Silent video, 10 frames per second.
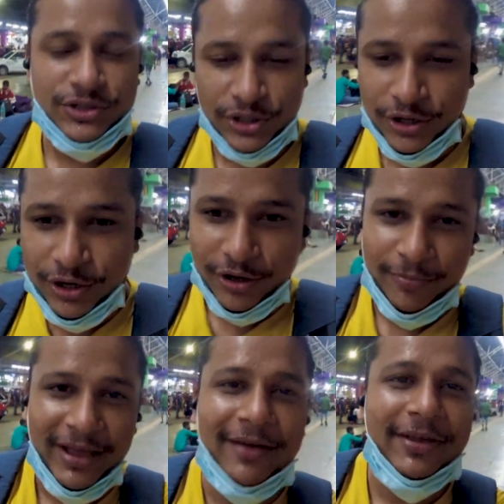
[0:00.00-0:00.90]
सो
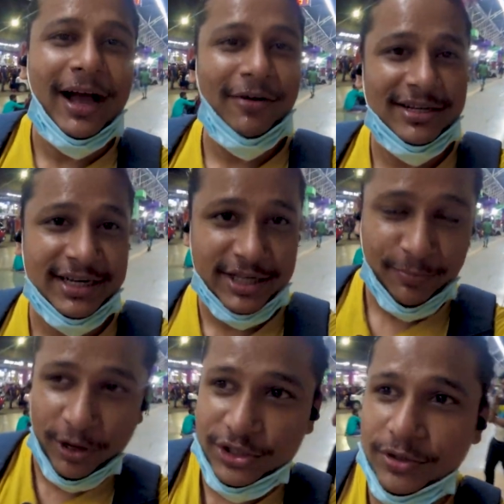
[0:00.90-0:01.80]
so, मैं अभी हावड़ा स्टेशन
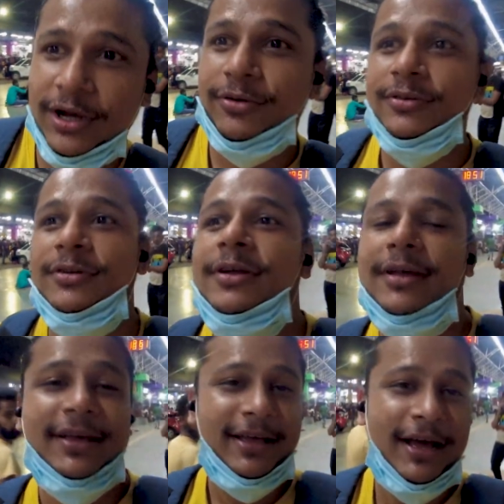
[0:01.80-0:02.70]
पहुंच चुका हूँ
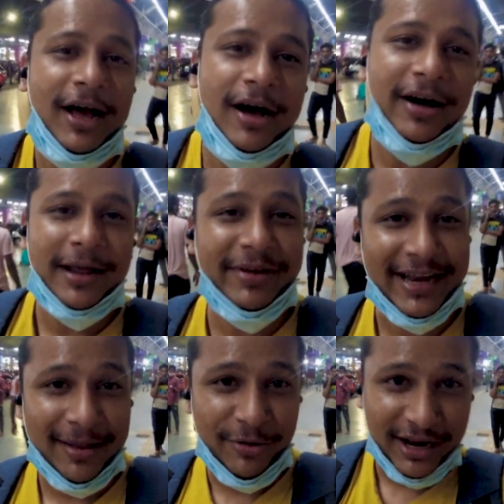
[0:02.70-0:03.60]
और अभी
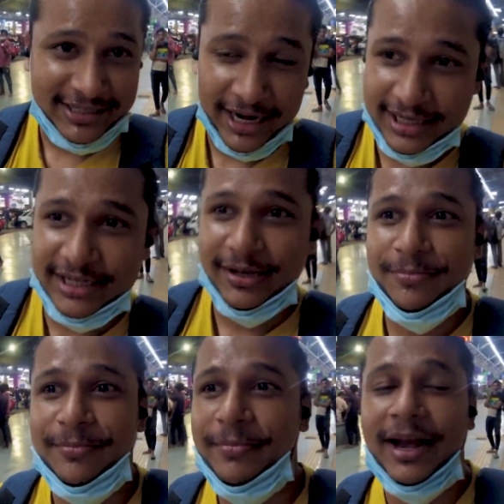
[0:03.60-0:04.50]
टाइम हो रहा है साढ़े
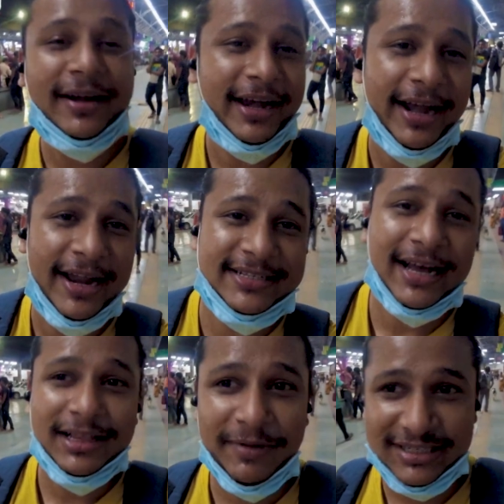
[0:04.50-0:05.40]
छः मेरा ट्रेन है
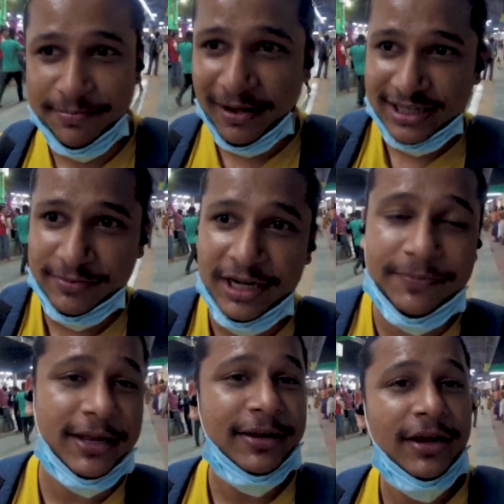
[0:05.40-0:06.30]
सात बज के पाँच मिनट
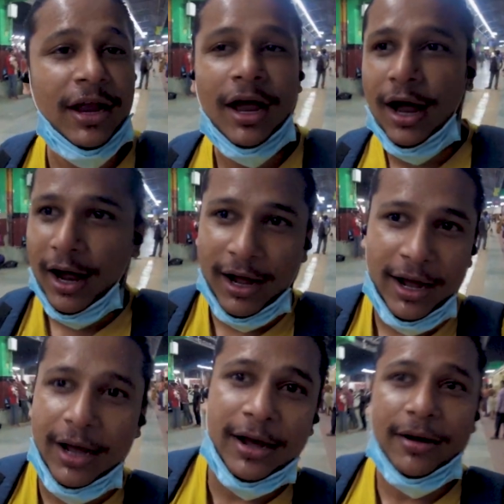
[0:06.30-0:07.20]
पर
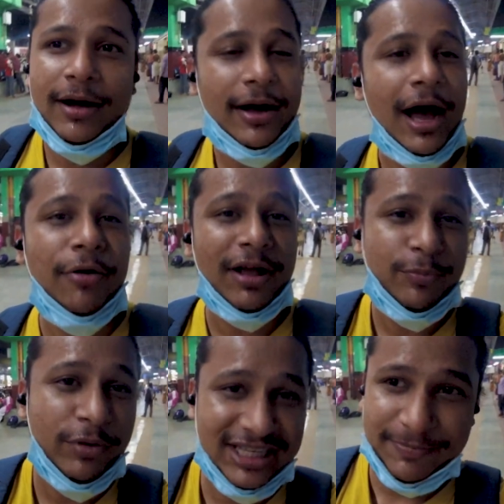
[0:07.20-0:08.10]
हावड़ा
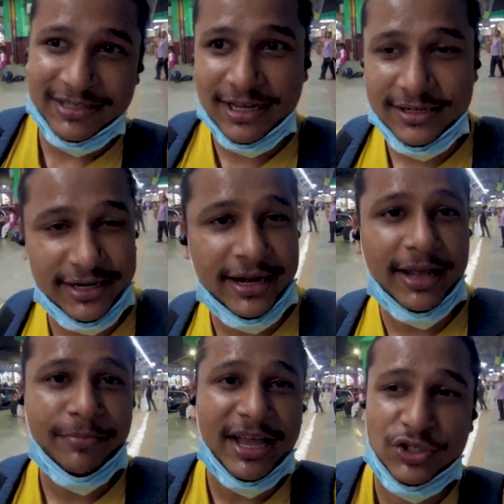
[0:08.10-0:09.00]
पूरी स्पेशल ट्रेन
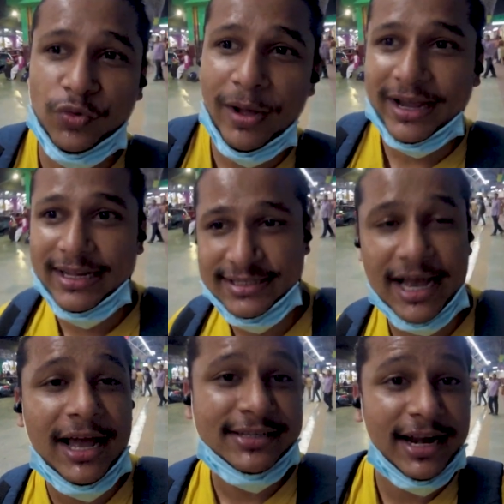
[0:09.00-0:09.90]
है मैं सुबह के
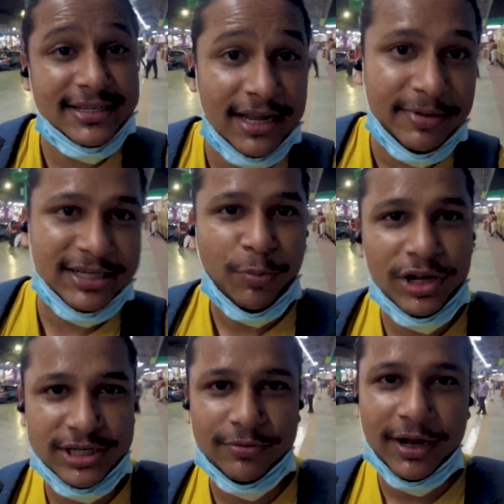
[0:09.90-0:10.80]
चार साढ़े चार बजे
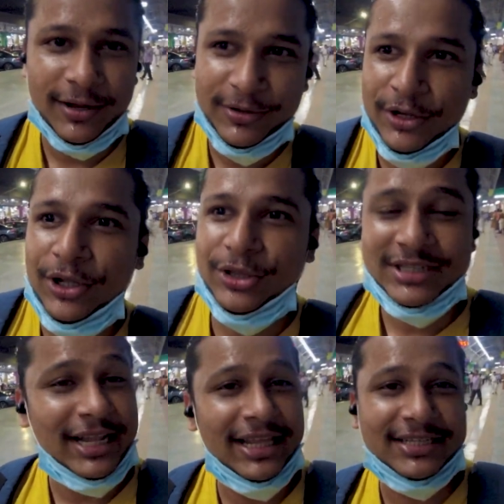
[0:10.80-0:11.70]
पहुँच जाऊँगा तो
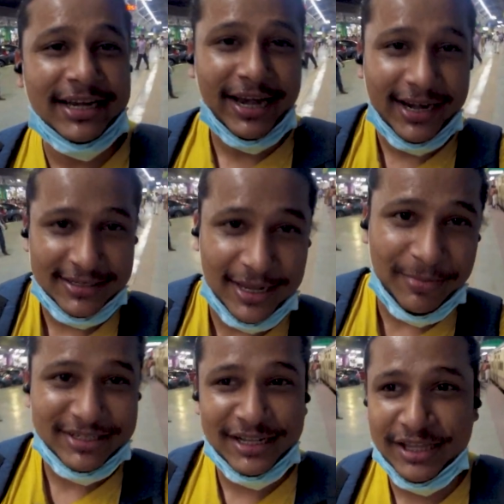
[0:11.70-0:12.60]
जल्दी से ट्रेन के
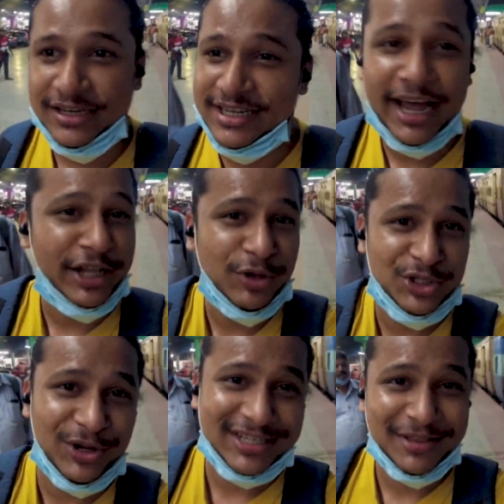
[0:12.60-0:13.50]
सामने चलता है सारे
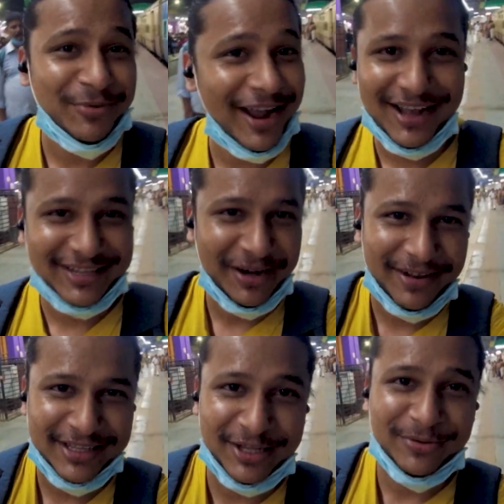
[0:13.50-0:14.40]
दोस्तों के साथ मुलाकात
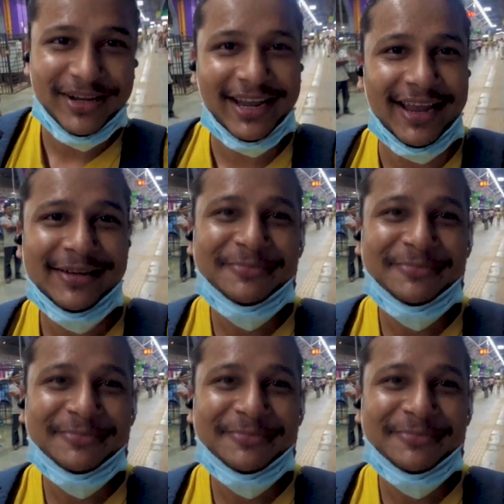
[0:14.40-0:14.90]
करवा देता हूँ ठीक है